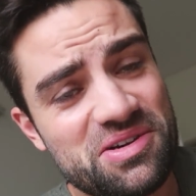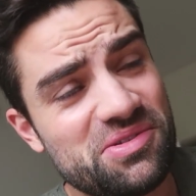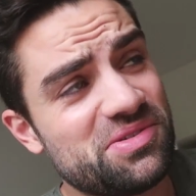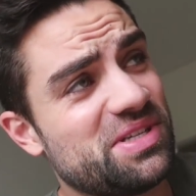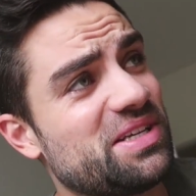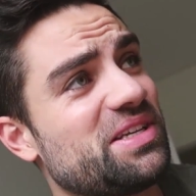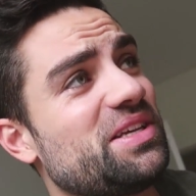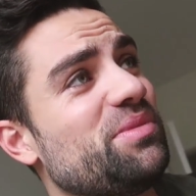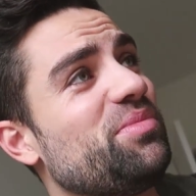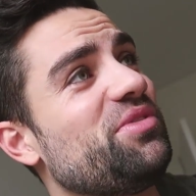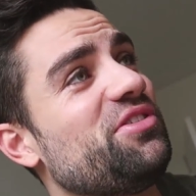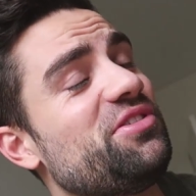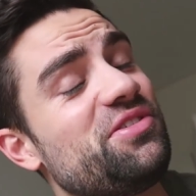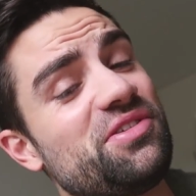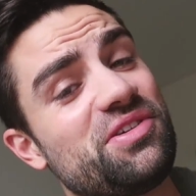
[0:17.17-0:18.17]
Und dann gibt
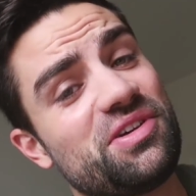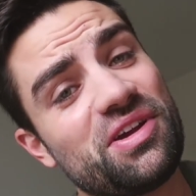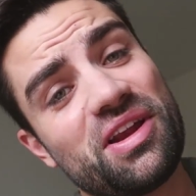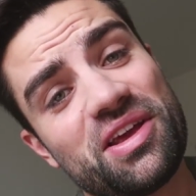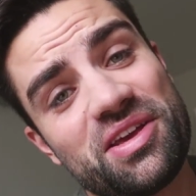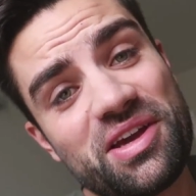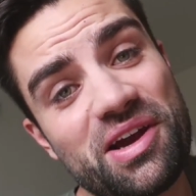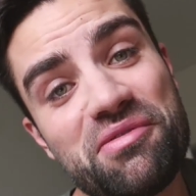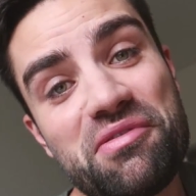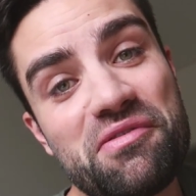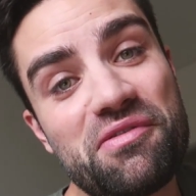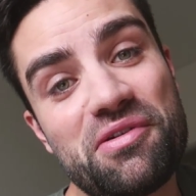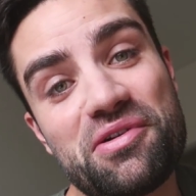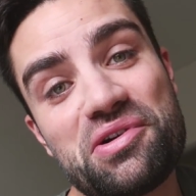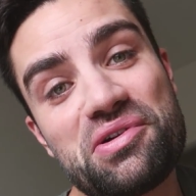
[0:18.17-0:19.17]
es äh, gleich
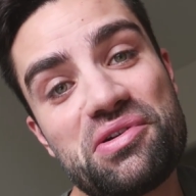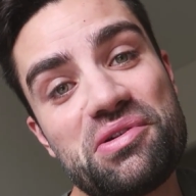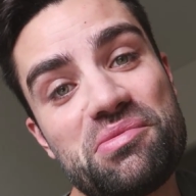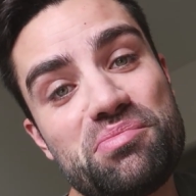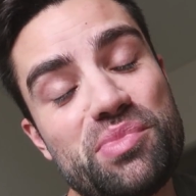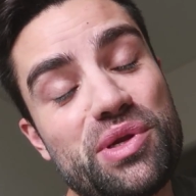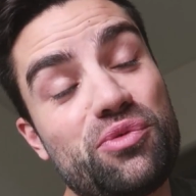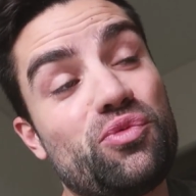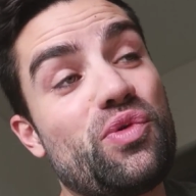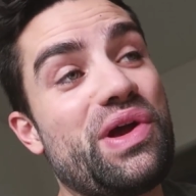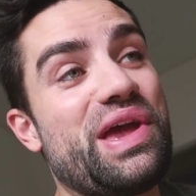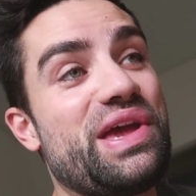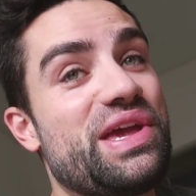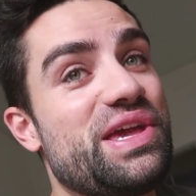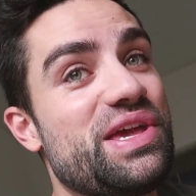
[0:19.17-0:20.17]
Haferflocken mit
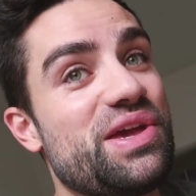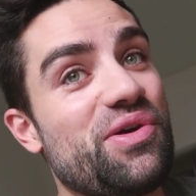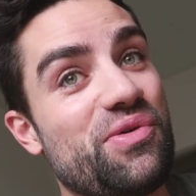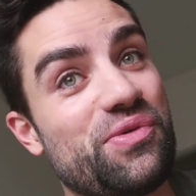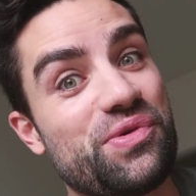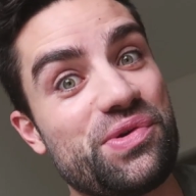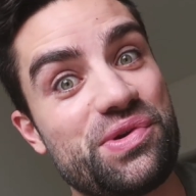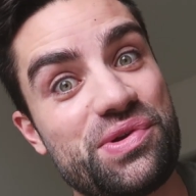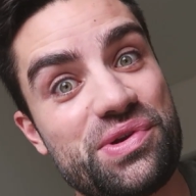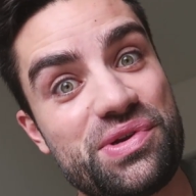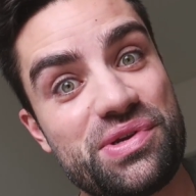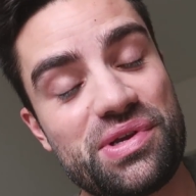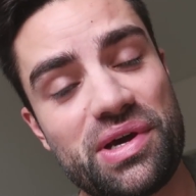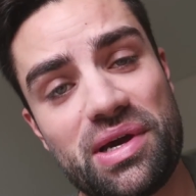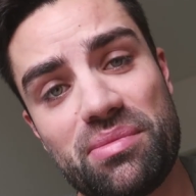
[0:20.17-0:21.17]
Whey
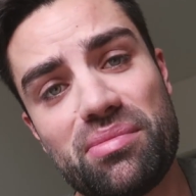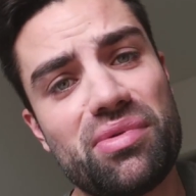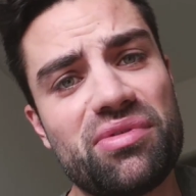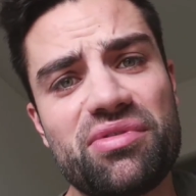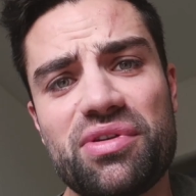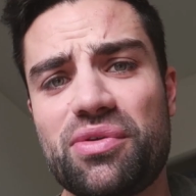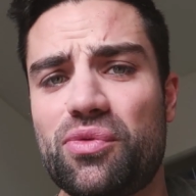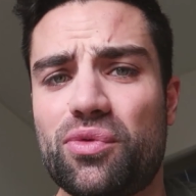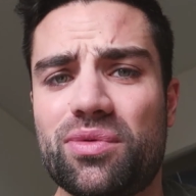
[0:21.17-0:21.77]
und ein bisschen